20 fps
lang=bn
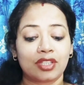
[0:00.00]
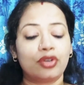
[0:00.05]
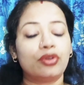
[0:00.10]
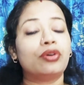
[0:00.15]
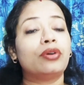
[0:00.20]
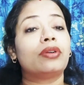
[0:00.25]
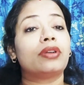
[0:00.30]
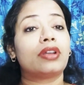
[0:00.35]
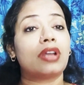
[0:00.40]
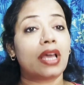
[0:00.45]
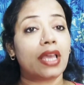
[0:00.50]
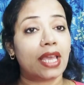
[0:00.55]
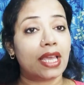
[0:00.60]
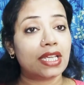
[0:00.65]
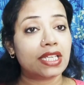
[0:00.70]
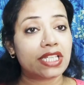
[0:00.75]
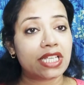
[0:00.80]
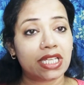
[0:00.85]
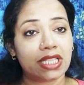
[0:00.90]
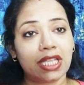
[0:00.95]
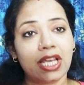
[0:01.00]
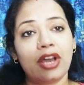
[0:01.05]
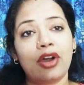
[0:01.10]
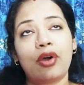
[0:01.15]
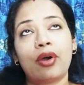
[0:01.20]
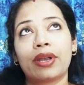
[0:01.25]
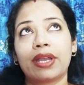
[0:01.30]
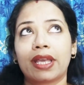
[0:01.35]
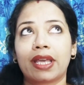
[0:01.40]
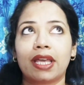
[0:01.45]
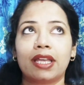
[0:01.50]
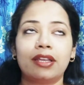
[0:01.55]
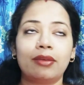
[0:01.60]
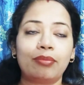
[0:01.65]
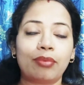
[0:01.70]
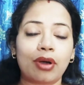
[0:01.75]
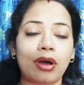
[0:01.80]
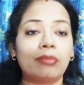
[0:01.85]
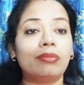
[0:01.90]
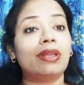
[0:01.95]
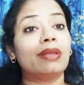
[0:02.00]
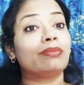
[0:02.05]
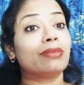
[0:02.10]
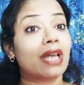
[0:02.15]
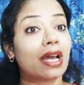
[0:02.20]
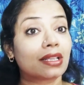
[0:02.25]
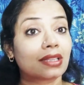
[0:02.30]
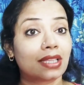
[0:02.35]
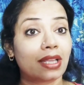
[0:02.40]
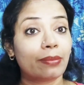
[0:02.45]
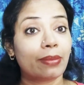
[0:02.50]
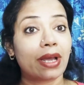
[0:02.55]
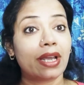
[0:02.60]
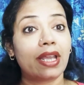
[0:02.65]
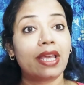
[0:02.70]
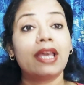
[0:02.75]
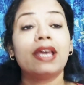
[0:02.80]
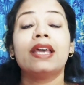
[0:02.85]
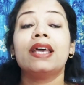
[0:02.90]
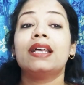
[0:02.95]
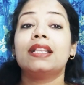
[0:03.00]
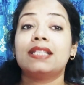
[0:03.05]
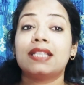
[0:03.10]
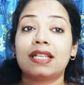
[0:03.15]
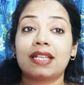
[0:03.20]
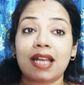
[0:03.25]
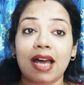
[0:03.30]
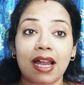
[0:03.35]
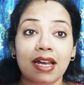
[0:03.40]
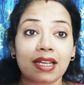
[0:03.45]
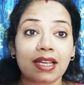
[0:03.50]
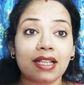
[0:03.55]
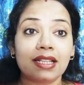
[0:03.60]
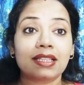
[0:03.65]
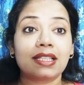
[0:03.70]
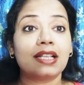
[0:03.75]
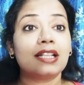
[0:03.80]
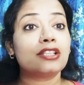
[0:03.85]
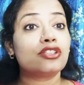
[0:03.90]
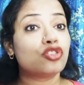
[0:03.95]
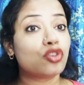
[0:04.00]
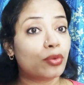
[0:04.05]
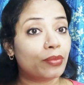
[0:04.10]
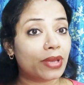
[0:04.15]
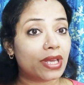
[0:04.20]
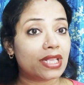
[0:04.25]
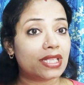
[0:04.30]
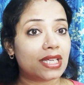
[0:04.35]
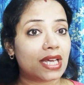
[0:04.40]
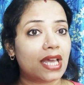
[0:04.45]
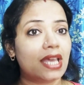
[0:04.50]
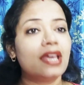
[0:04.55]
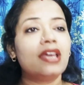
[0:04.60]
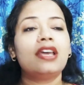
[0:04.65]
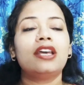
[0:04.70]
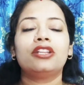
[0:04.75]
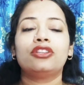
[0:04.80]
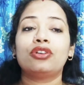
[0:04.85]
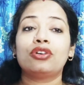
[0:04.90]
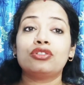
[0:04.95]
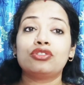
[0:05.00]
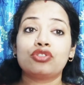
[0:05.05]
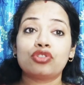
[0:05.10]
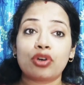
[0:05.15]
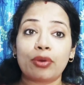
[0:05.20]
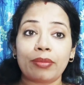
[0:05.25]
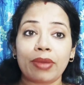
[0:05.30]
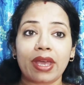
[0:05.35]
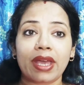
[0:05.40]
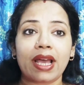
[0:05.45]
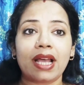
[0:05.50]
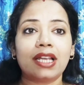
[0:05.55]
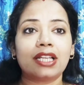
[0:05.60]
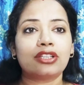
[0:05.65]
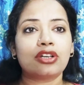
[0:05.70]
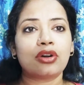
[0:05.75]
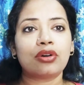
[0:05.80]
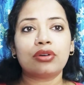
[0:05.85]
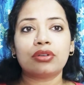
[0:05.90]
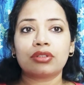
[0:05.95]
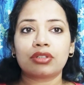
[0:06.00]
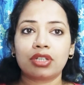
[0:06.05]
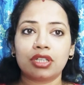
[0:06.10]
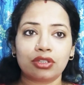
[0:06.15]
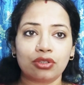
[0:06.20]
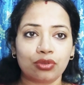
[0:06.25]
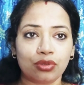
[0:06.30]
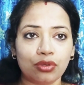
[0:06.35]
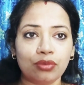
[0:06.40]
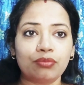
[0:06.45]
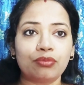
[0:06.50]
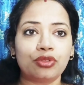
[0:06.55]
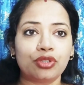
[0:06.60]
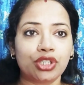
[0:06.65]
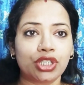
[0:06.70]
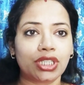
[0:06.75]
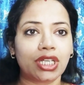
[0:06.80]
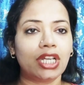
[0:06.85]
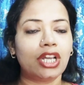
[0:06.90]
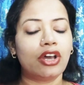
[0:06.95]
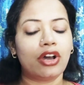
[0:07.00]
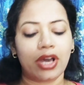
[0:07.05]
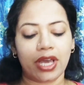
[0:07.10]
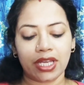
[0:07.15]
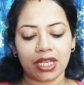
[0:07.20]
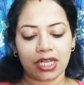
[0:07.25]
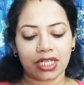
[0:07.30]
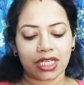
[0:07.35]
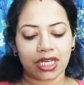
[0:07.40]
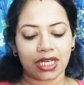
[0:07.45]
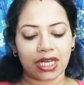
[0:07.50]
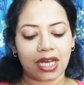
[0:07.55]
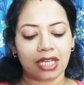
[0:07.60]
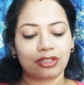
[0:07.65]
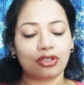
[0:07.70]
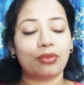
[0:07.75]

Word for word: তো এই শীতে অনেকেরই প্রবলেম থাকতে পারে যে নারকেল তেল জমে যায় তো জমে গেলে তখন কিন্তু খুব মুশকিল হয় সেটা